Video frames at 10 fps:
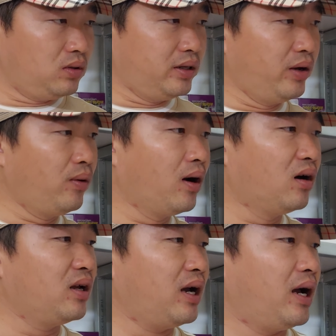nhiều
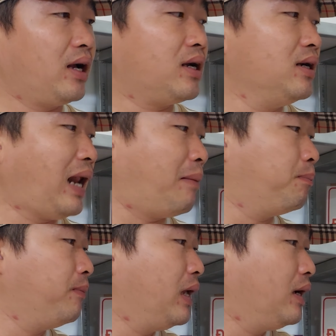người uh, cứ lầm
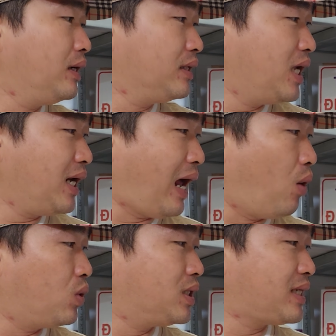chiến
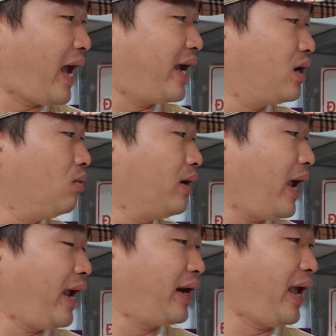đầu thì xài đúng cái
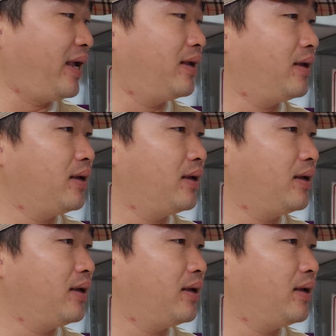hàng này